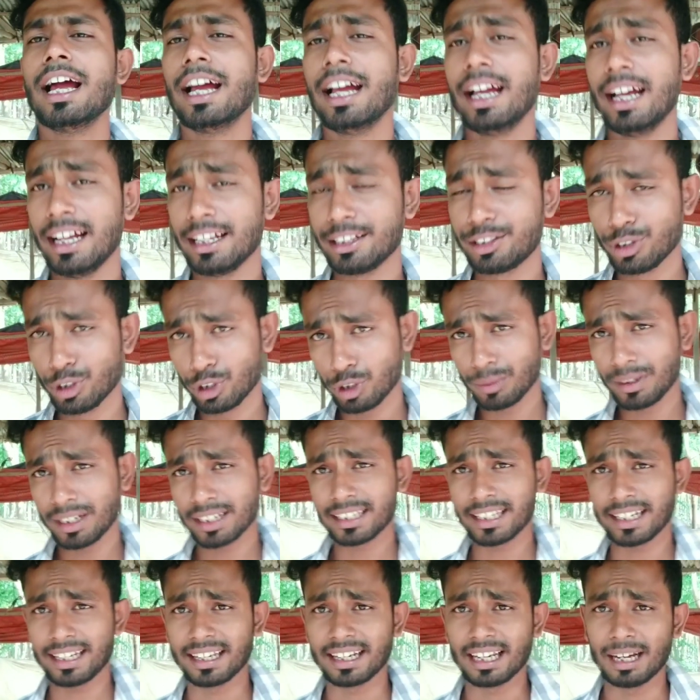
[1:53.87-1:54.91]
আর
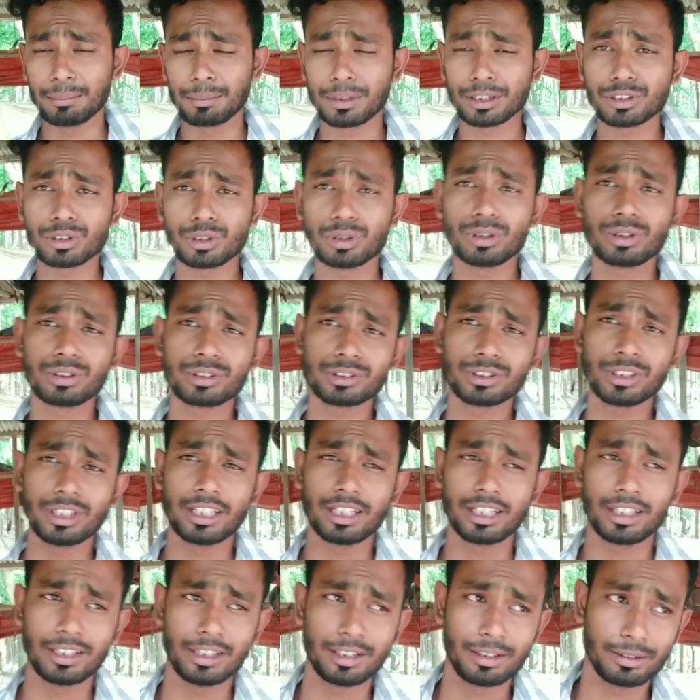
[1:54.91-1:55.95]
ছোটবেলায় দেখেন আমরা যখন
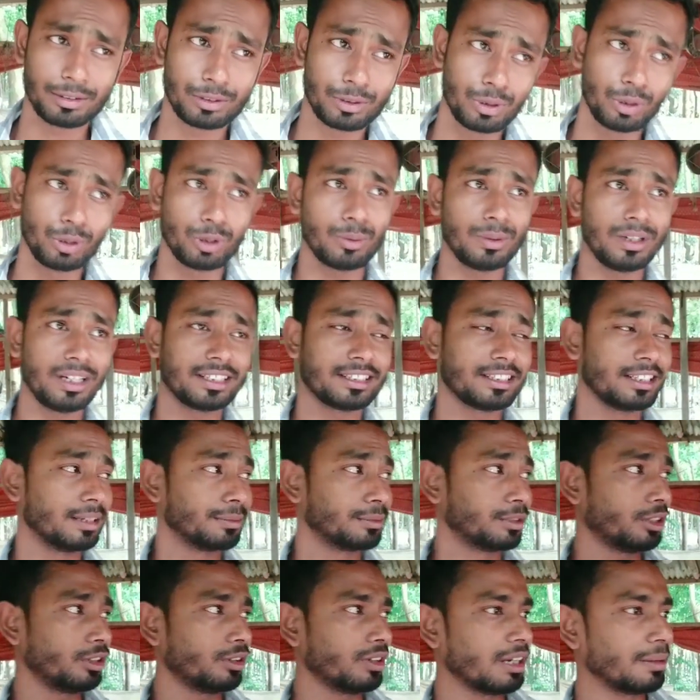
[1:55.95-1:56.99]
ছোটবেলায় ছিলাম
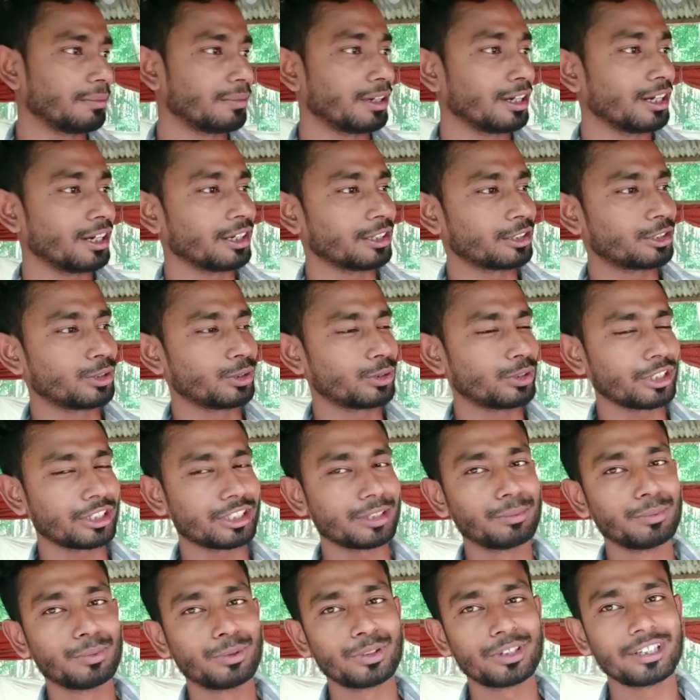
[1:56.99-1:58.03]
তখন আমরা ছোট্ট
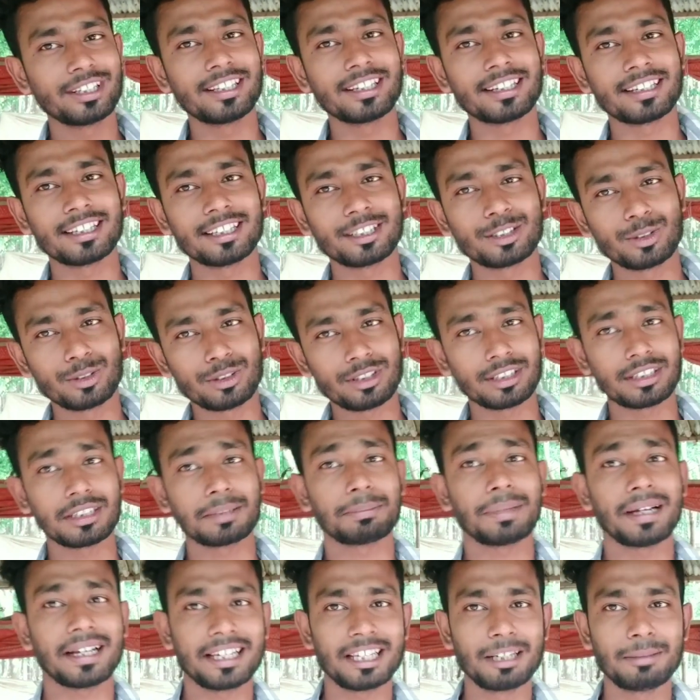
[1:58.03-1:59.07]
একটা মুরগি দেখলে ছোট্ট একটা
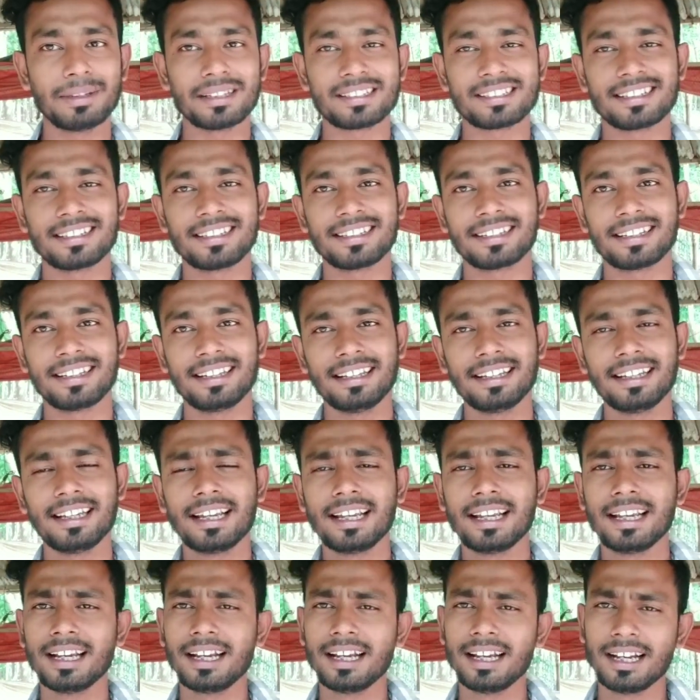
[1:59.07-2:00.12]
পাখির বাচ্চা দেখলে
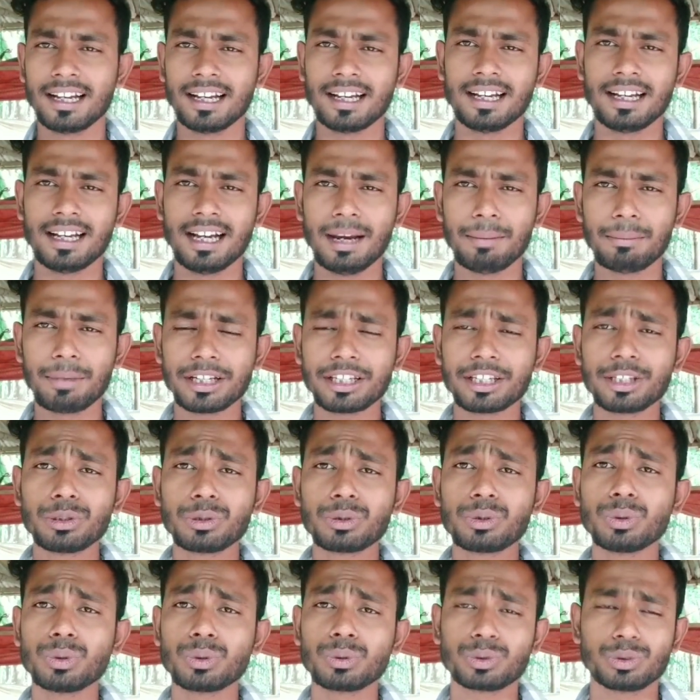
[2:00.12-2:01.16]
আমরা
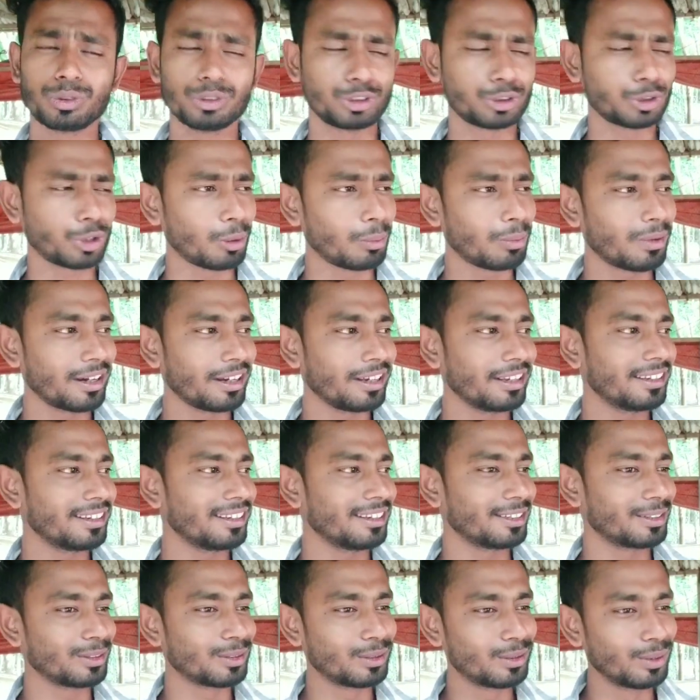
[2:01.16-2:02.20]
কিন্তু সবাই
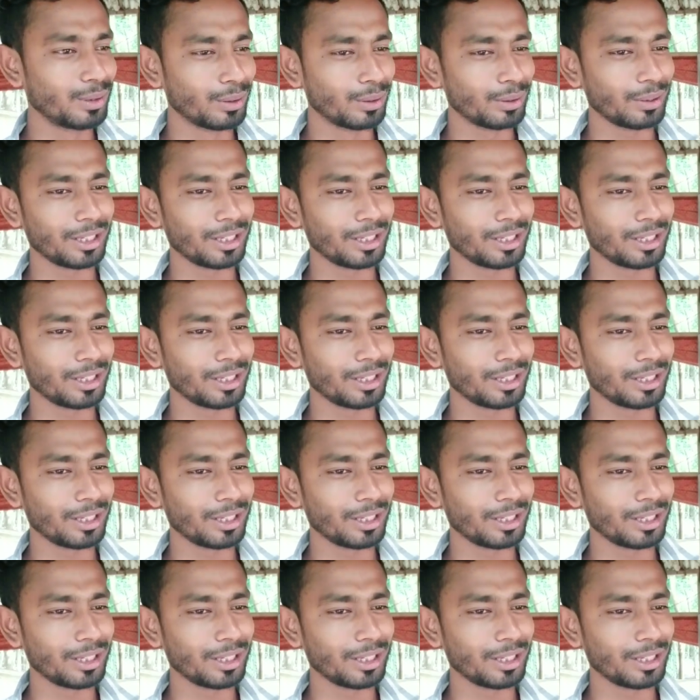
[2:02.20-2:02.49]
ধরে